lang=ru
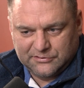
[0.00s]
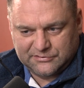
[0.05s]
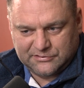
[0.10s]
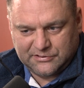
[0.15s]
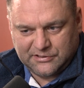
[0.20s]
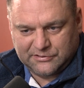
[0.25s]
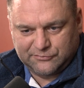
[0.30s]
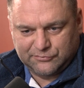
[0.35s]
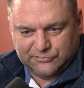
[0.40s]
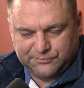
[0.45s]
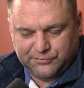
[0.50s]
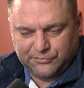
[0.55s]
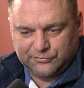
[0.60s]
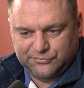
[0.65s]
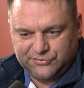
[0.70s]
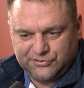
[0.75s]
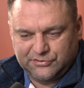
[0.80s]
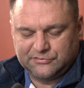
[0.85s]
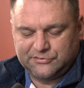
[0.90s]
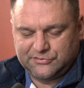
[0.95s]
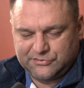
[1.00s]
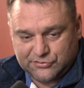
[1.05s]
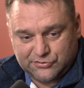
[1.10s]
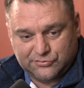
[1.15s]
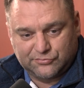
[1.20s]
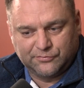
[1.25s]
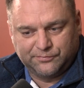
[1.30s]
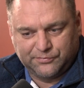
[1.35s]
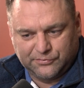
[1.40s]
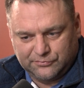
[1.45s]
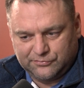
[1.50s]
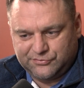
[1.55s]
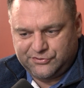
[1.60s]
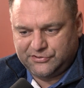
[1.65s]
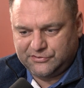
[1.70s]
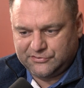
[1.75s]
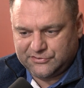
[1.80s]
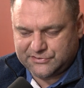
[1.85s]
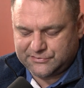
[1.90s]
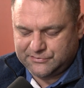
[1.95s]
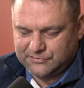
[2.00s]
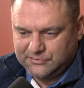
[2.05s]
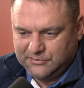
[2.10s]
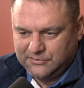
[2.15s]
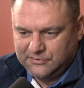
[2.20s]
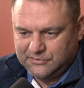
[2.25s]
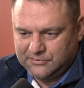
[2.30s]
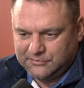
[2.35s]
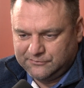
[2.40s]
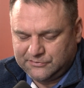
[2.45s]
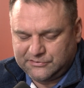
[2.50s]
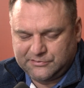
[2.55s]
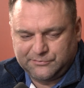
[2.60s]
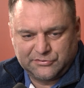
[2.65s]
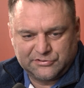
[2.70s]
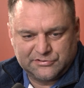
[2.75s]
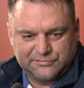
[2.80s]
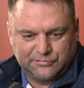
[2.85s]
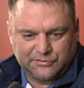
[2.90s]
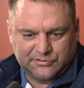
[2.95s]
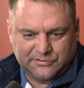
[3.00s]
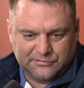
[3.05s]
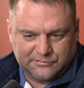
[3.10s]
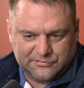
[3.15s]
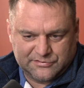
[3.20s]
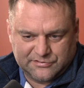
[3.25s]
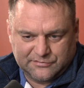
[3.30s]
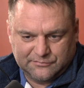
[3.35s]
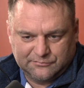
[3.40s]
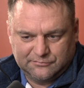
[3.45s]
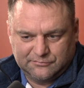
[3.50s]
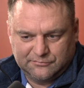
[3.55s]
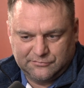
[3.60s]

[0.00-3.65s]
так вот получилось и что получилось, в этом разбираются.